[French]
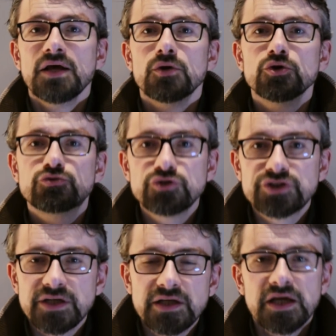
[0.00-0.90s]
le
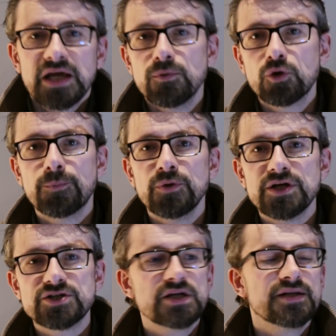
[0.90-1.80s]
sujet est beaucoup plus
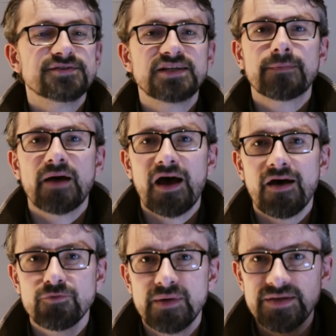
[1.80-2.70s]
léger, n'hésitez pas à
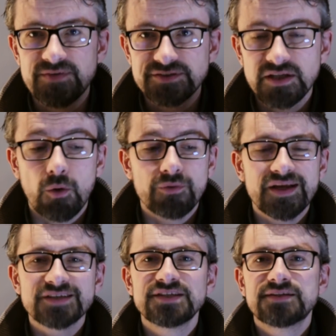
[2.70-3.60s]
vous manifester. On
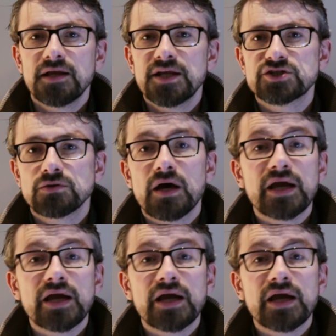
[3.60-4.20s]
incitait les gens à